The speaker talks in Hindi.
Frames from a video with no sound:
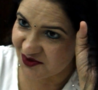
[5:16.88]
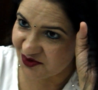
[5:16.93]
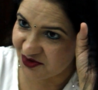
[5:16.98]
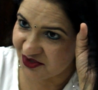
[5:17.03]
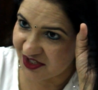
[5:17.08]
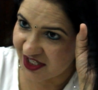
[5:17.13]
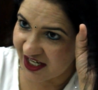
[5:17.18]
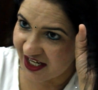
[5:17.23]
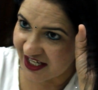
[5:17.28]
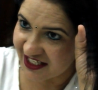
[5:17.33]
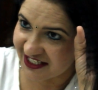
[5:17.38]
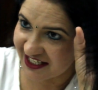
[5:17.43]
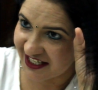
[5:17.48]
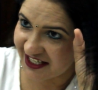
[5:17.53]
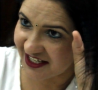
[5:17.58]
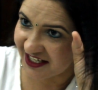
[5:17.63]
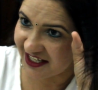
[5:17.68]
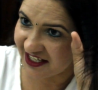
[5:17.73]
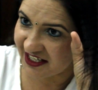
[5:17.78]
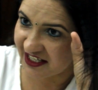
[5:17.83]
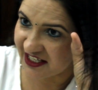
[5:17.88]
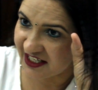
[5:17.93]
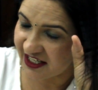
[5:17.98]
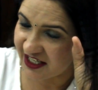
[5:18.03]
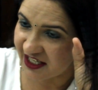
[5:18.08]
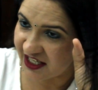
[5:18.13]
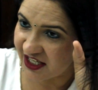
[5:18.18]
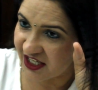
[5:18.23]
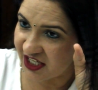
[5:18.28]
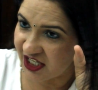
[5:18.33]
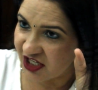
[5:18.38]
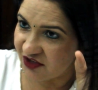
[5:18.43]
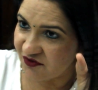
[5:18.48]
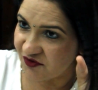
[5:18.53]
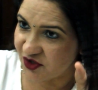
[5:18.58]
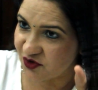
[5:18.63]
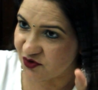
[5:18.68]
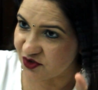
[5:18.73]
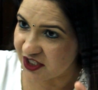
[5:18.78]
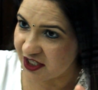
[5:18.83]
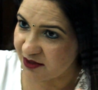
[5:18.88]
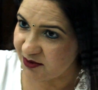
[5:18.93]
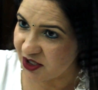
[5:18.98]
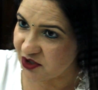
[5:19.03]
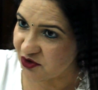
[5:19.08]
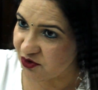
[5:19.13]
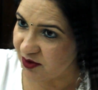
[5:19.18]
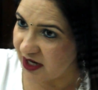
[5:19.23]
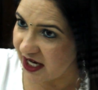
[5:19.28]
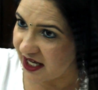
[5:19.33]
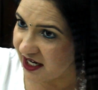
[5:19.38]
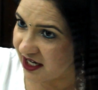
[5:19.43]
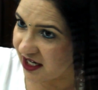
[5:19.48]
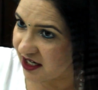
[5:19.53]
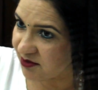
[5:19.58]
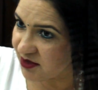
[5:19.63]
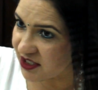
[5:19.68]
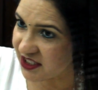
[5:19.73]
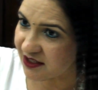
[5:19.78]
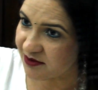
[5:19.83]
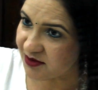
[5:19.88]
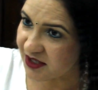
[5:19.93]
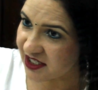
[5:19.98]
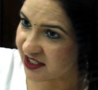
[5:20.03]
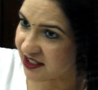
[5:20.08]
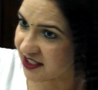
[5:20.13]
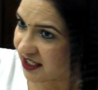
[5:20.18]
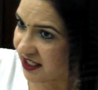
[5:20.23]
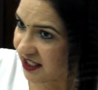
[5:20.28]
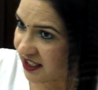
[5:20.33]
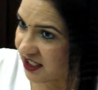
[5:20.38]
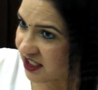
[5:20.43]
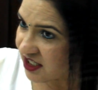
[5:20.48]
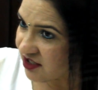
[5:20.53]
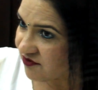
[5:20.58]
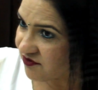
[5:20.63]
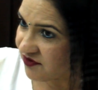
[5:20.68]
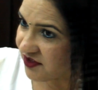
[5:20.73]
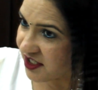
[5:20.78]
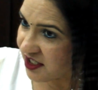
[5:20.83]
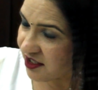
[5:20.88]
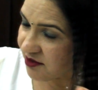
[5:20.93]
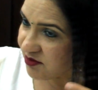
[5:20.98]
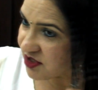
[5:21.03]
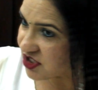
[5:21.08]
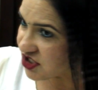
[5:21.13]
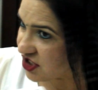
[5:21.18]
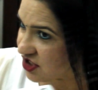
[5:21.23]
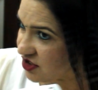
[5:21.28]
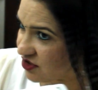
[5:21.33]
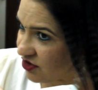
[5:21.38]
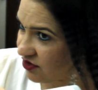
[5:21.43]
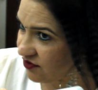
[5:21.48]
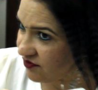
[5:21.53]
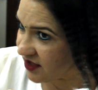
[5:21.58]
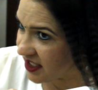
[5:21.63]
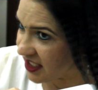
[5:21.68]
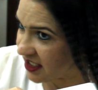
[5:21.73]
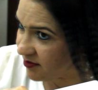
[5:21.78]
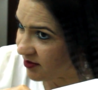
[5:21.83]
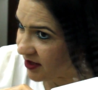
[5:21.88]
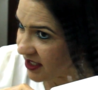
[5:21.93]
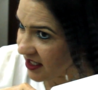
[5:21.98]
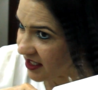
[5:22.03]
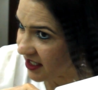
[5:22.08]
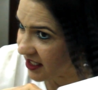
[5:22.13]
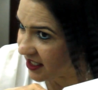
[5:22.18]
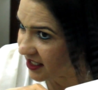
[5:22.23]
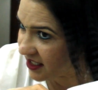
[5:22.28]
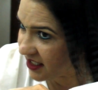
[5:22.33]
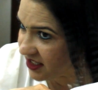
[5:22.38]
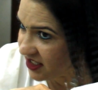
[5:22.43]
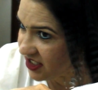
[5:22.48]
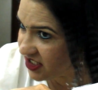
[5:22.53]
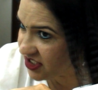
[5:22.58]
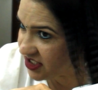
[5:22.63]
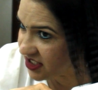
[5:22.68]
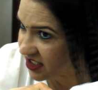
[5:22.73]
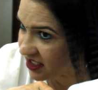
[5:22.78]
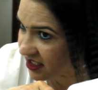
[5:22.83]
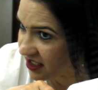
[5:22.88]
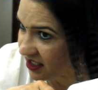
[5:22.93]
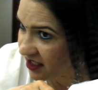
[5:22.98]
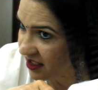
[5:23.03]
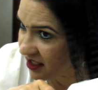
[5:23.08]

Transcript: सुंदर आ जाएगा ये फिर उसके बाद दोबारा हमें जब रखना है फिर हम मशीन को वहीं पर रखेंगे नीचे